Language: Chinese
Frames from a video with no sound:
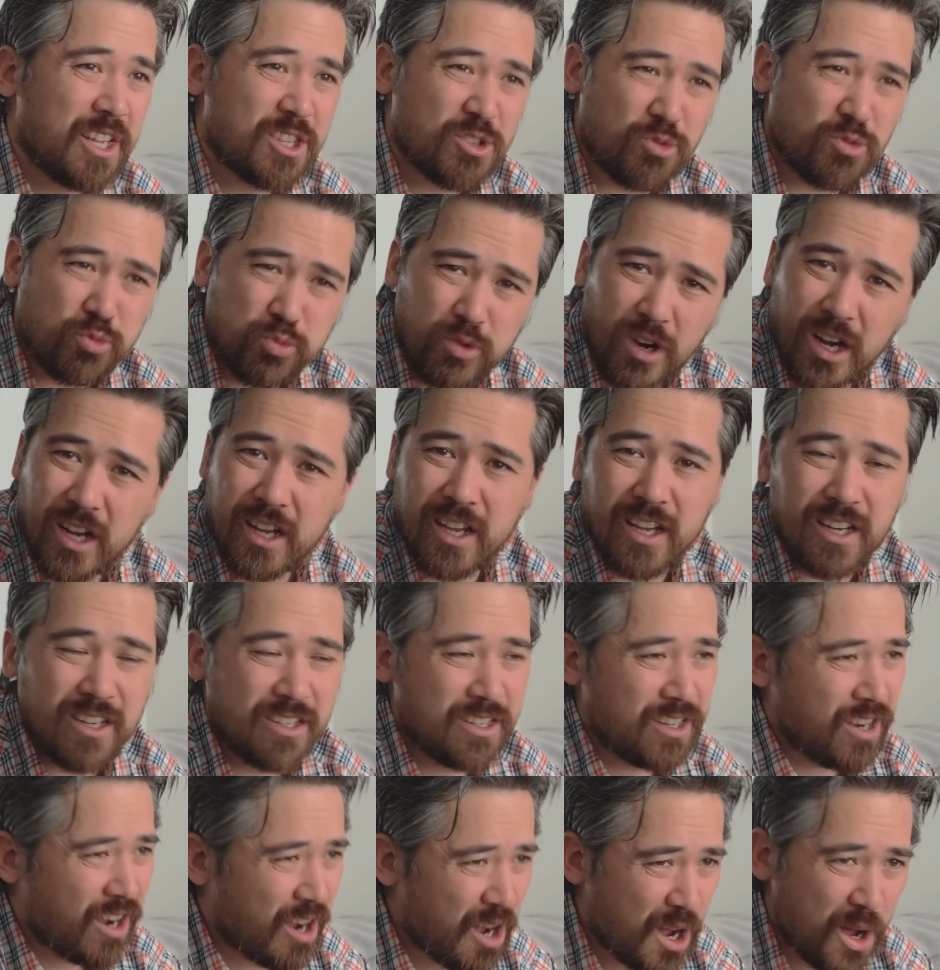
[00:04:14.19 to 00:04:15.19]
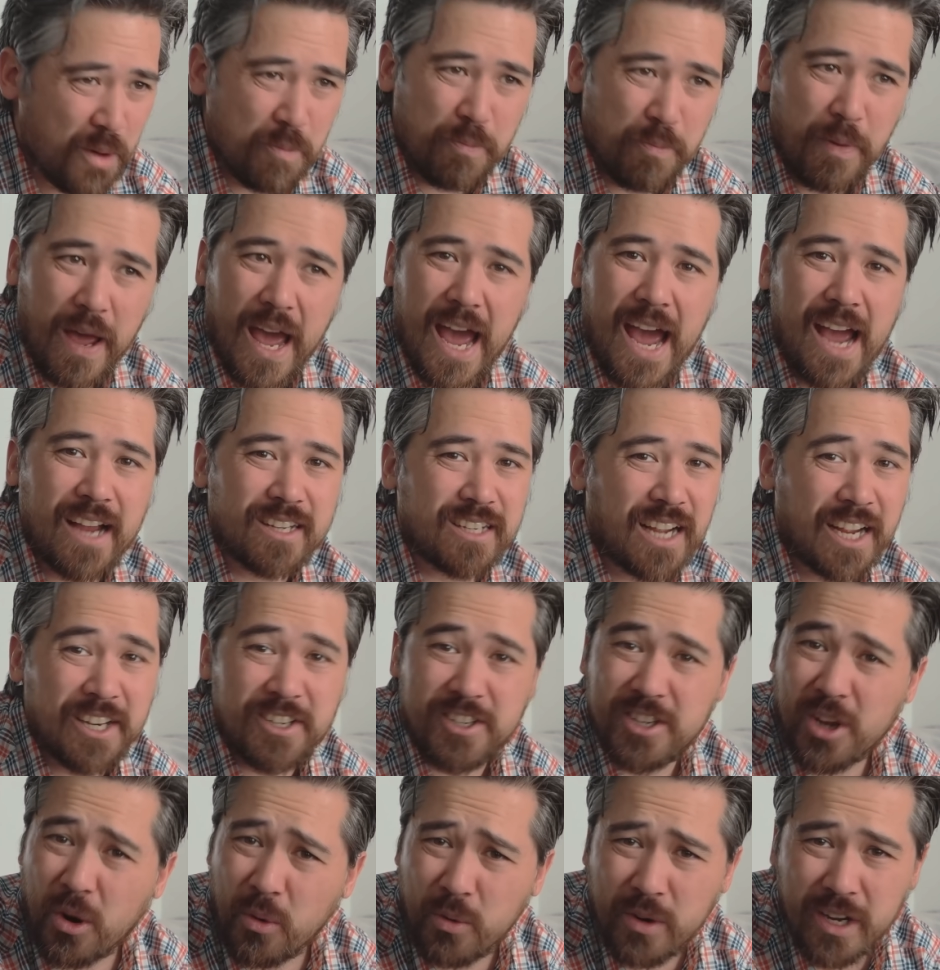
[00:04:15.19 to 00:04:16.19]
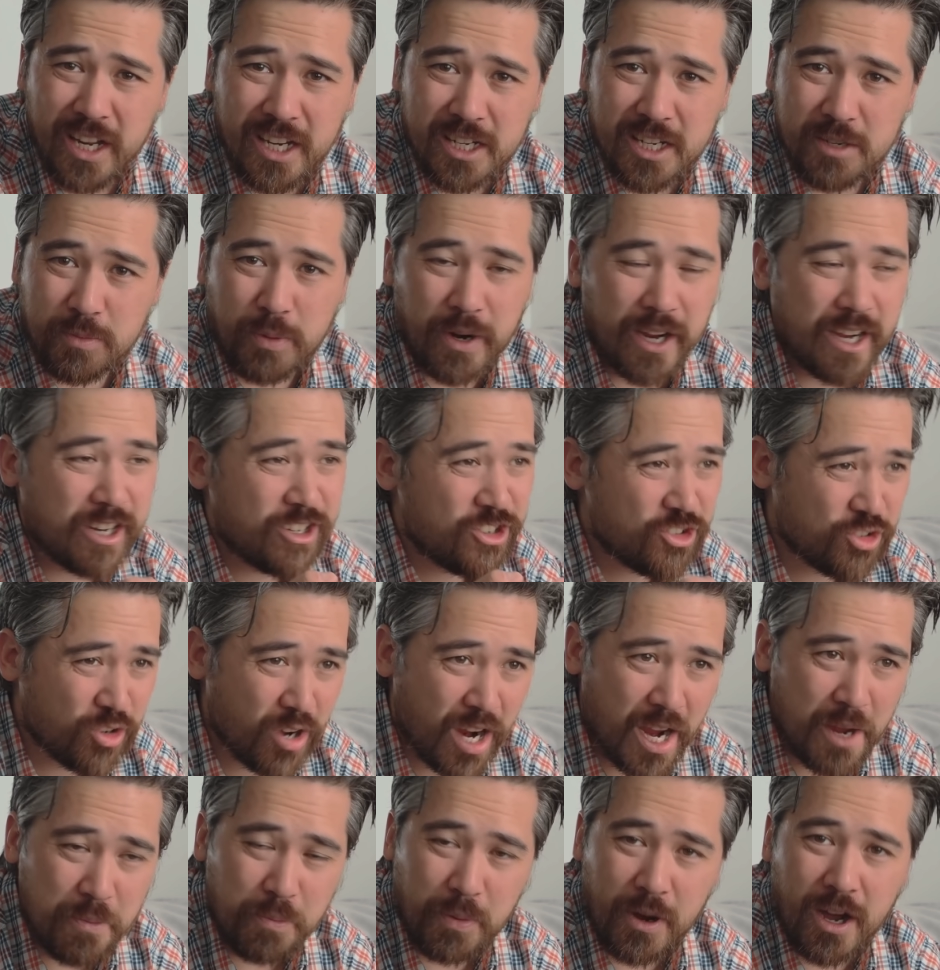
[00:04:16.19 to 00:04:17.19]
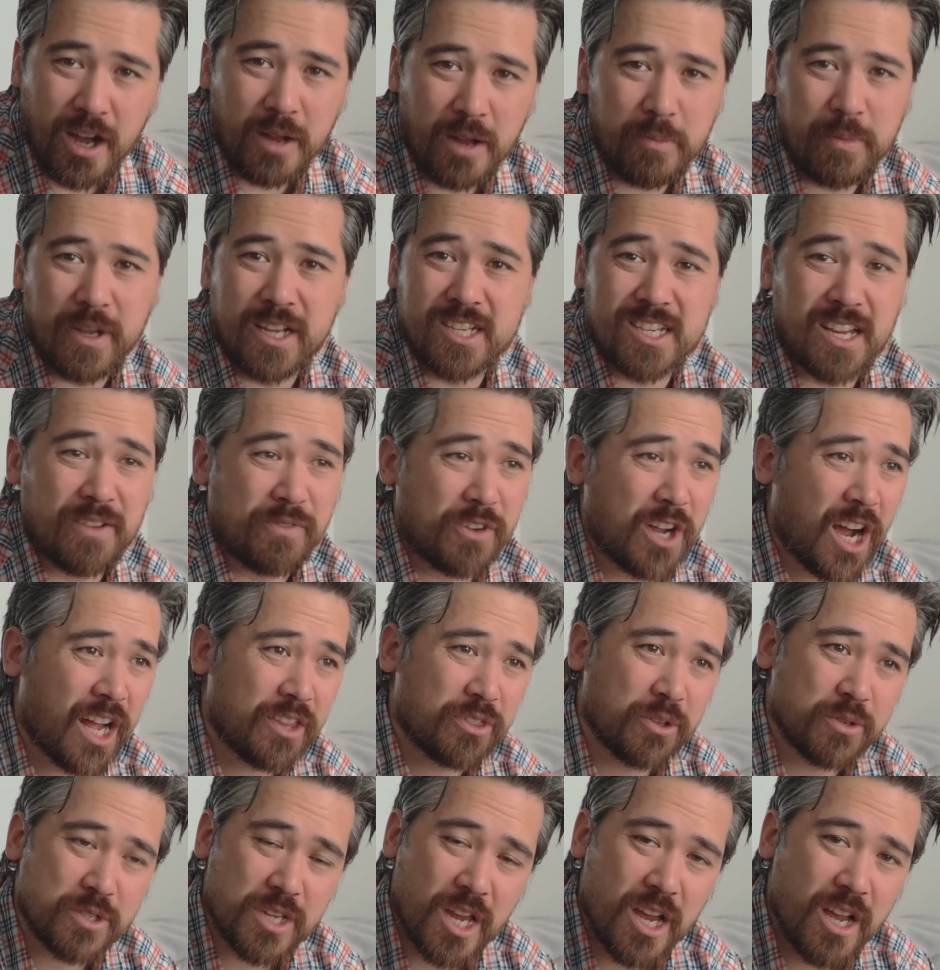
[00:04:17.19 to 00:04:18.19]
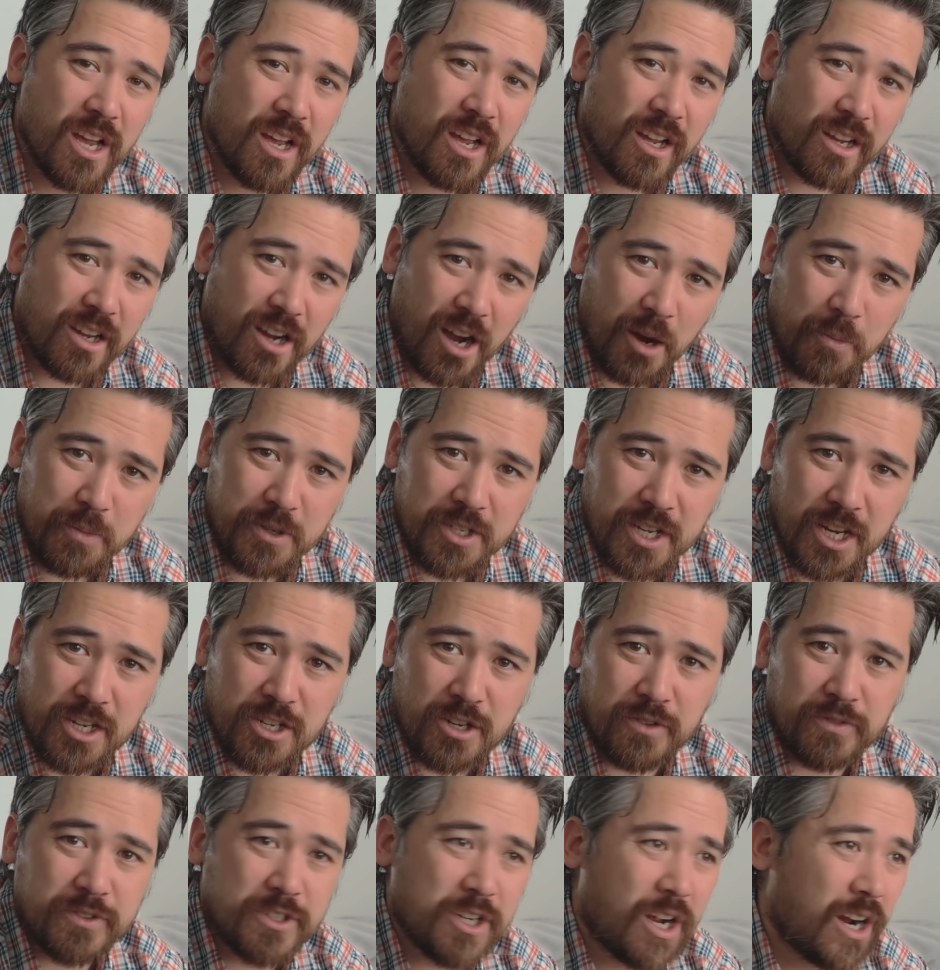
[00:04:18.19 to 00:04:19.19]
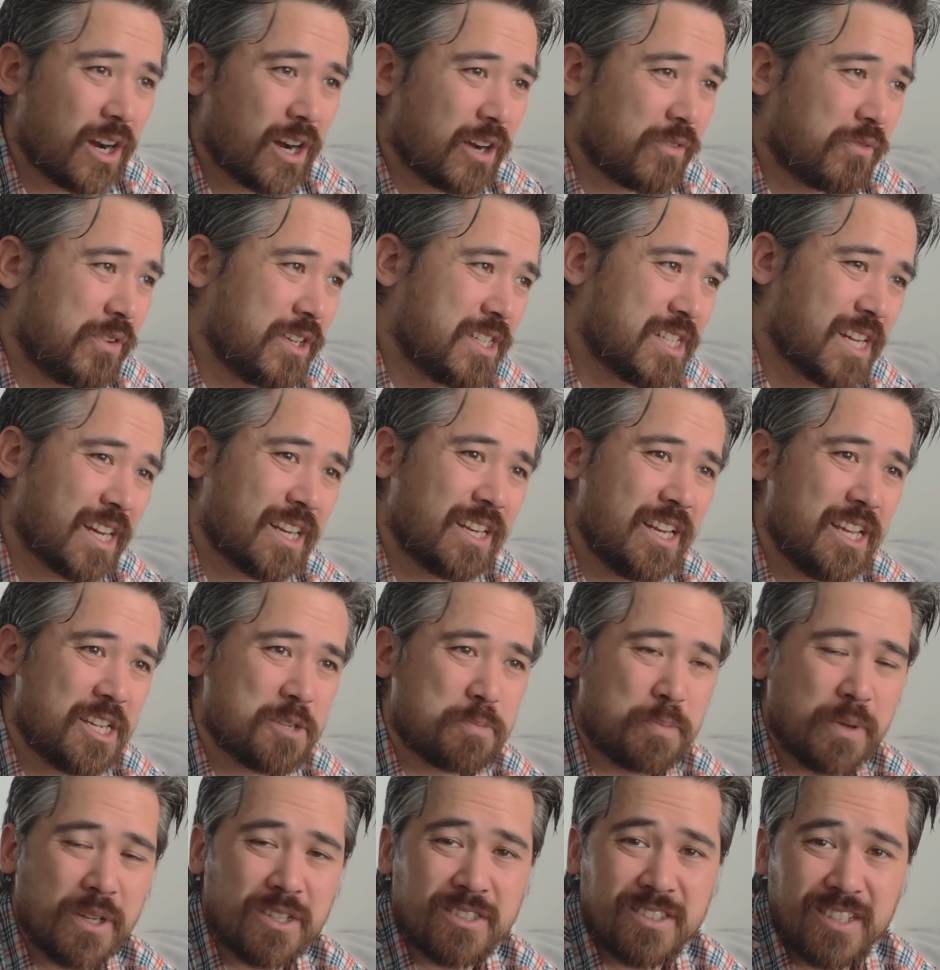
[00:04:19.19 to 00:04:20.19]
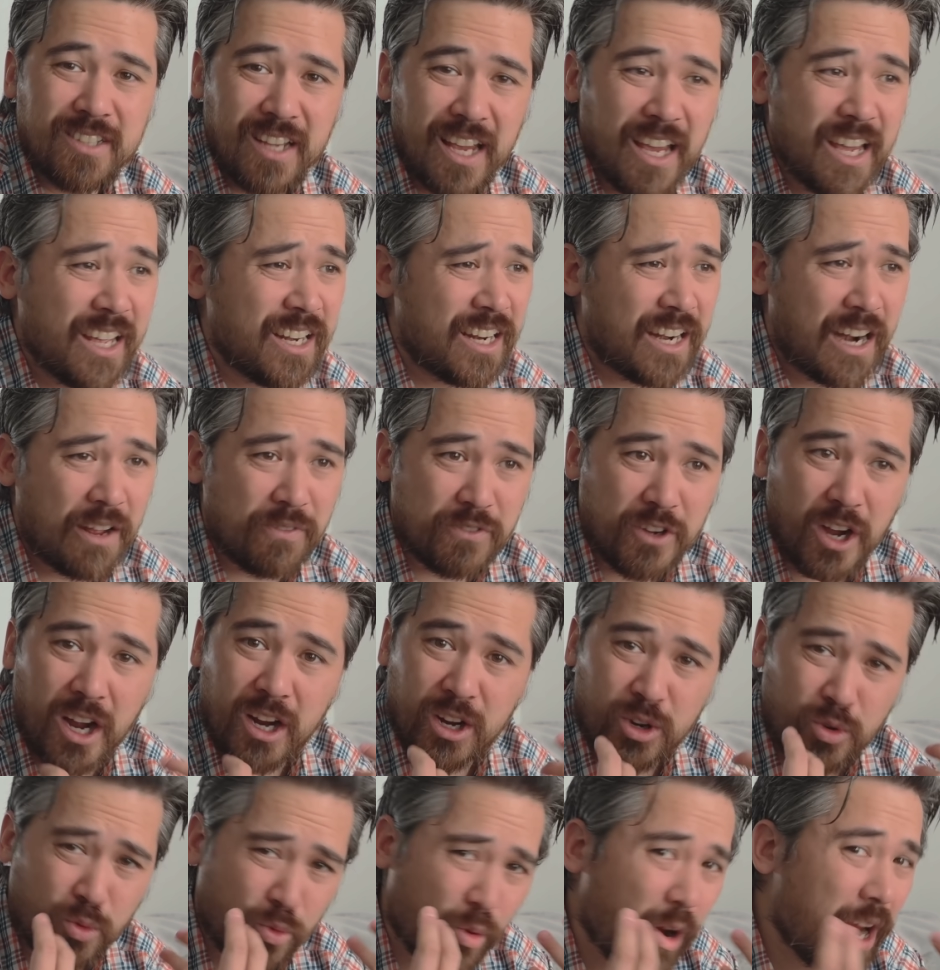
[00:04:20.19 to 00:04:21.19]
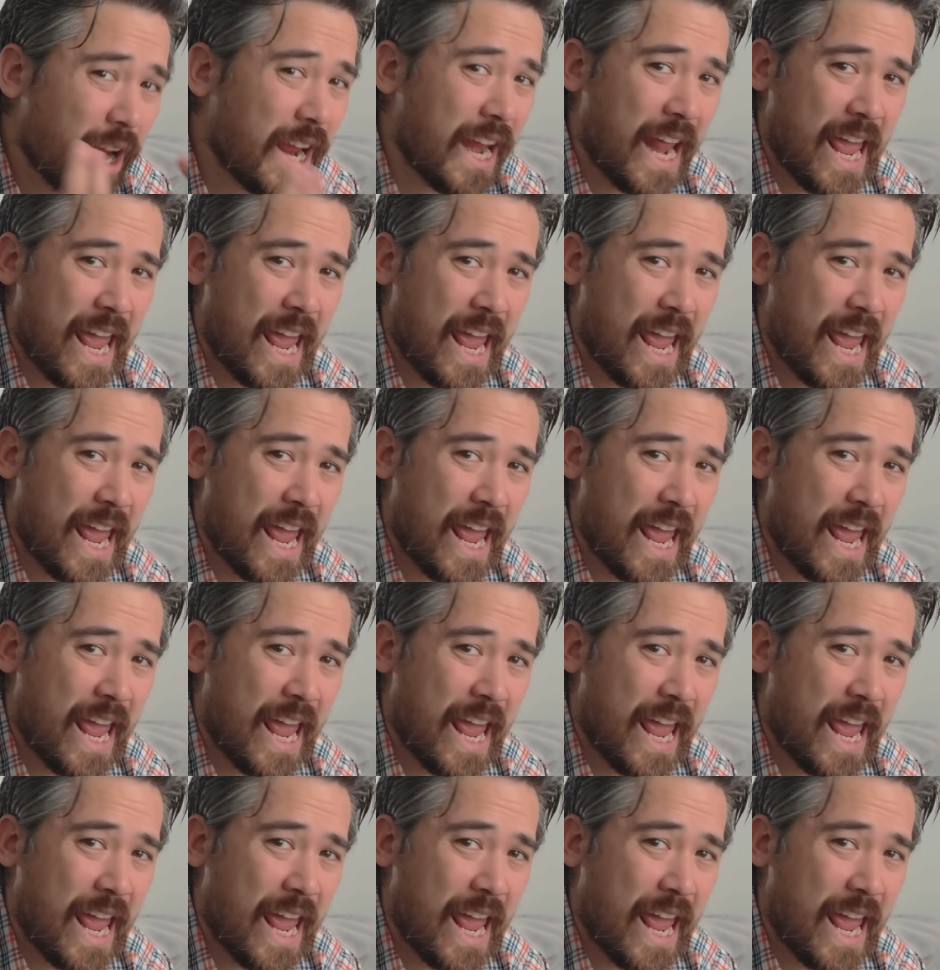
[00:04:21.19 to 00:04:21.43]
It's rugged, compact. I don't need to bring a tripod because I've got those computational photography techniques built in and I've got great